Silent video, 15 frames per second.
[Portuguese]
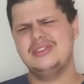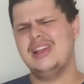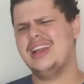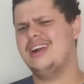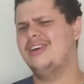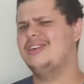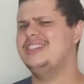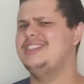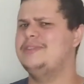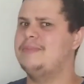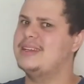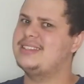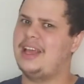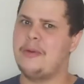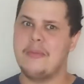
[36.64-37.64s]
acho legal a
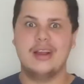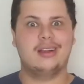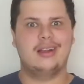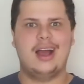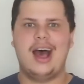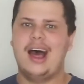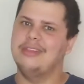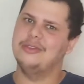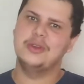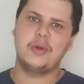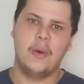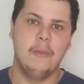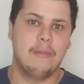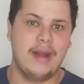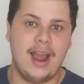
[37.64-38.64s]
gente passar no mercado e
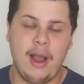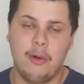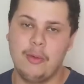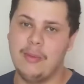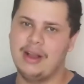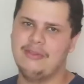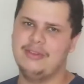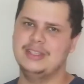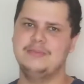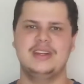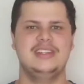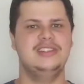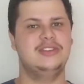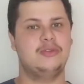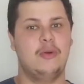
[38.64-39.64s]
comprar alguma coisa
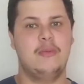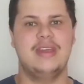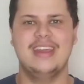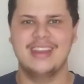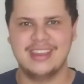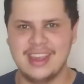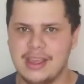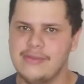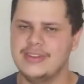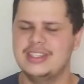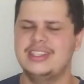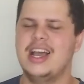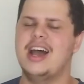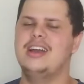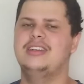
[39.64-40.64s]
pra gente comer. O que, que
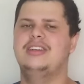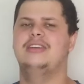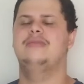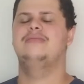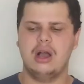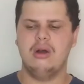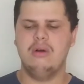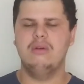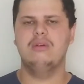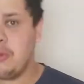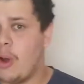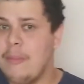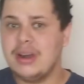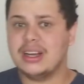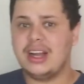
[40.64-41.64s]
você acha? Legal. E
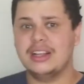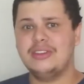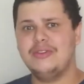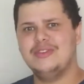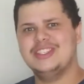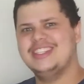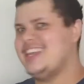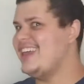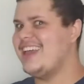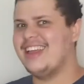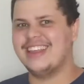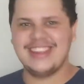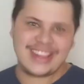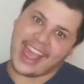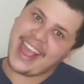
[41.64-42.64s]
qual mercado que
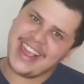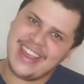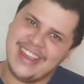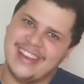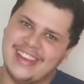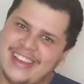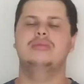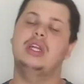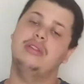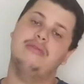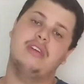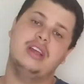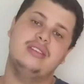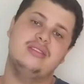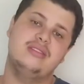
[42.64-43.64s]
você quer Tanto
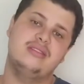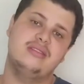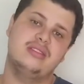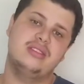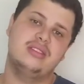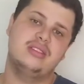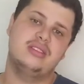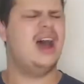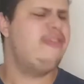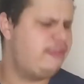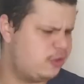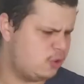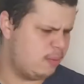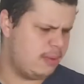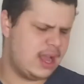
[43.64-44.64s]
faz.
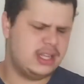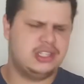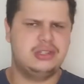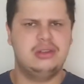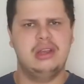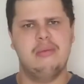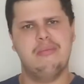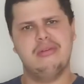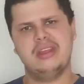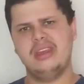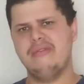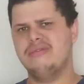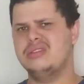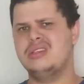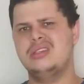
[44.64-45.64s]
Raf, tomate. Por
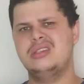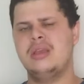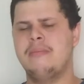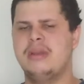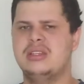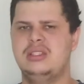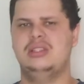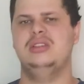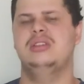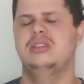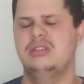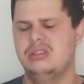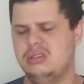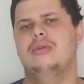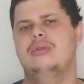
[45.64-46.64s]
que você sempre é assim?
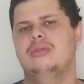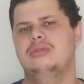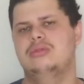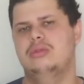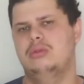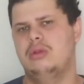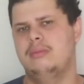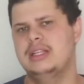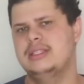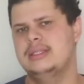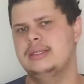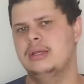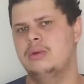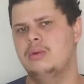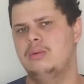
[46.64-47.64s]
Porque eu sou tomate
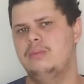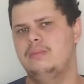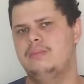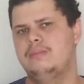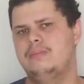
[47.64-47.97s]
seco.